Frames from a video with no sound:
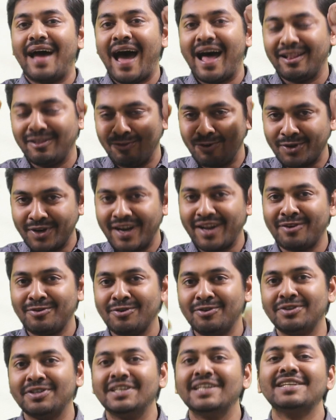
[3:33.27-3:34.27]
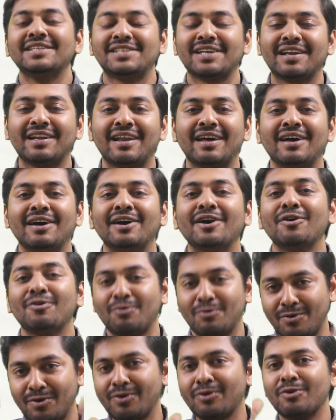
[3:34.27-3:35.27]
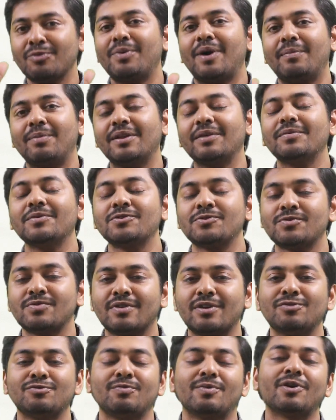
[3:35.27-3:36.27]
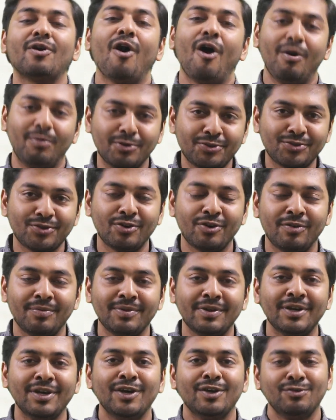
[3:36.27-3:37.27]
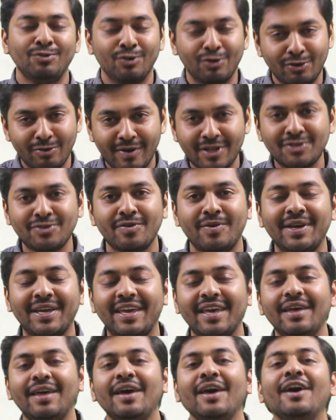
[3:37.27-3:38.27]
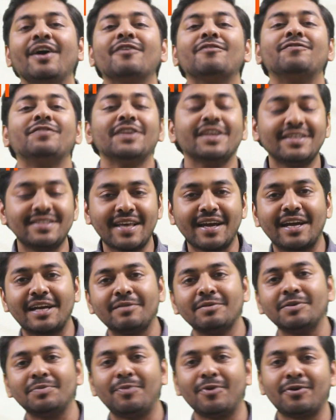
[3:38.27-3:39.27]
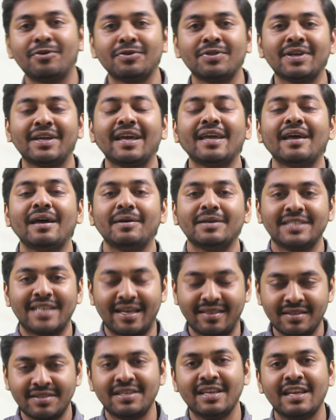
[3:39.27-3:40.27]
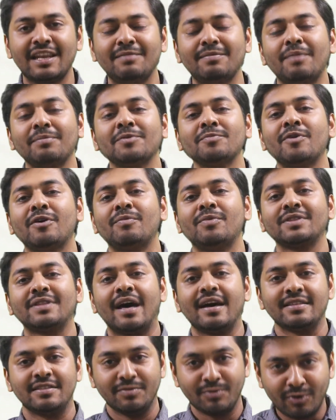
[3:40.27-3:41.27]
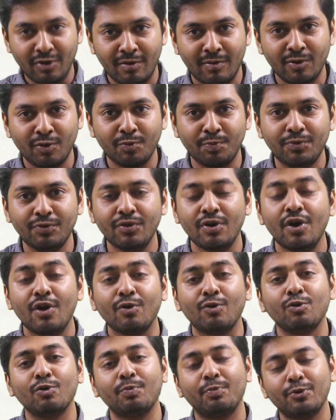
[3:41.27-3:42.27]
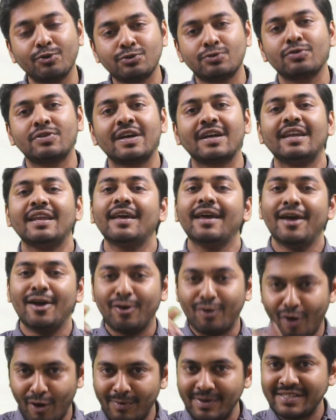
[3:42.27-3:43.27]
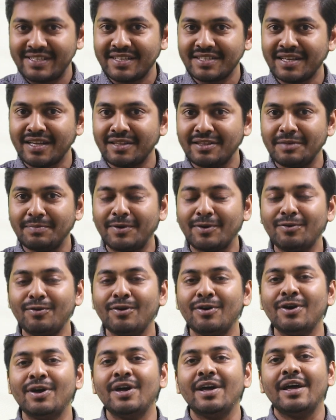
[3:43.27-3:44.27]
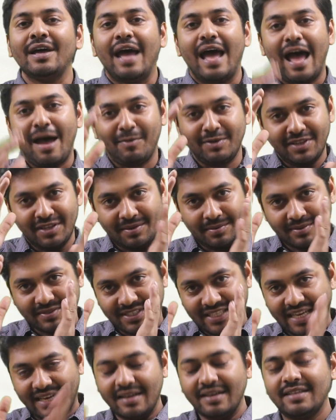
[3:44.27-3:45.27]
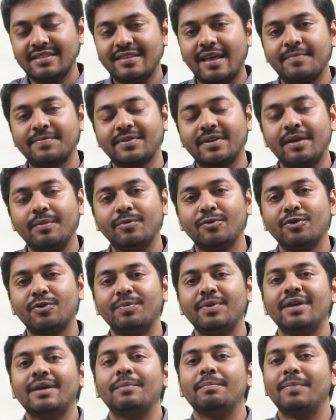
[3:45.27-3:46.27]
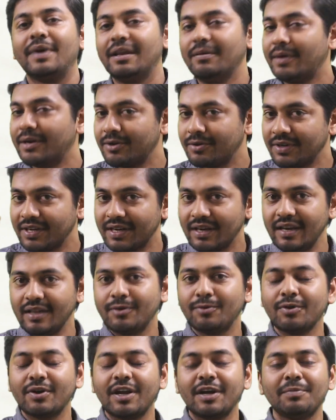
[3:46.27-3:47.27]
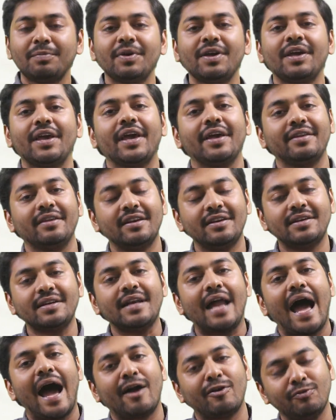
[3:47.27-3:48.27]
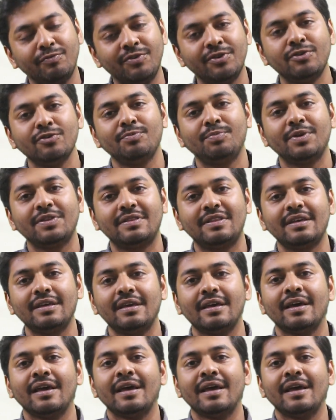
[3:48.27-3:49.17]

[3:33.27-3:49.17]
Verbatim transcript: হাল ধরে রাখো ইনশাল্লাহ কোনো না কোনো পাবলিক বিশ্ববিদ্যালয় তোমার অবশ্যই হবে ধন্যবাদ সবাইকে ফিনিক্স একাডেমির পক্ষ থেকে সাথে ছিলাম আমি মোহাম্মদ হাসিবুর রহমান অপু কোনো প্রশ্ন থাকলে কমেন্টসে জানাতে পারো আমাদের চ্যানেলটি সাবস্ক্রাইব করবে বেল বাটনটি ক্লিক করে রাখবে এই রিলেটেড আরও ভিডিও পেতে